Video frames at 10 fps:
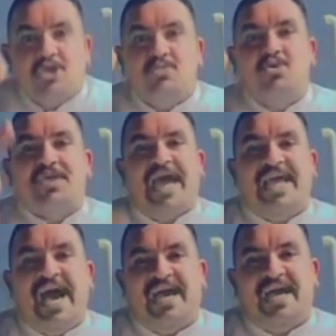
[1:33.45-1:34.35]
تموت
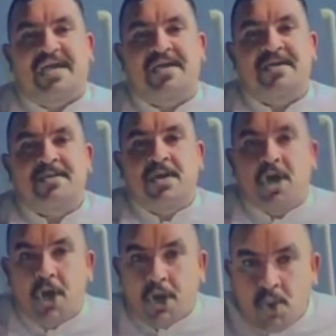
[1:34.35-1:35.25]
على حقك
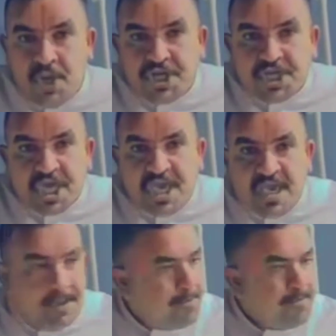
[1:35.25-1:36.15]
نروح نشتكي